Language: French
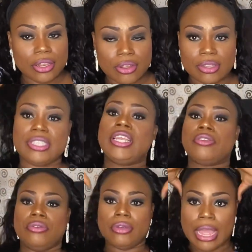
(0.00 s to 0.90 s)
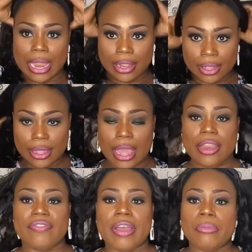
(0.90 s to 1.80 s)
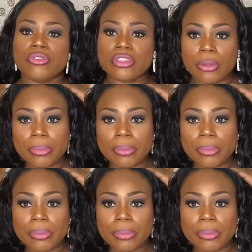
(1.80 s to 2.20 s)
non, sérieux, elle est, elle est vraiment top.